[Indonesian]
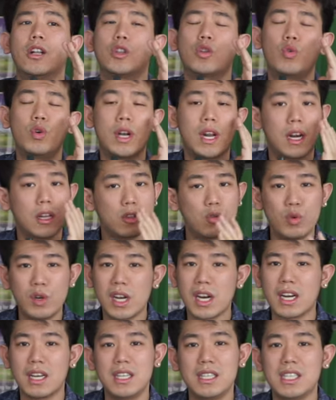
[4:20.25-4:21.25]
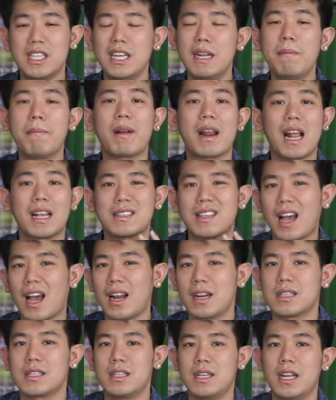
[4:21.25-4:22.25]
tuner-tuner di sini
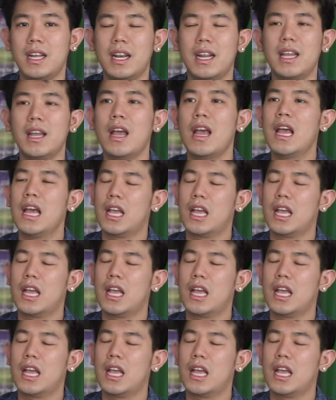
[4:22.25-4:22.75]
merasakan sendiri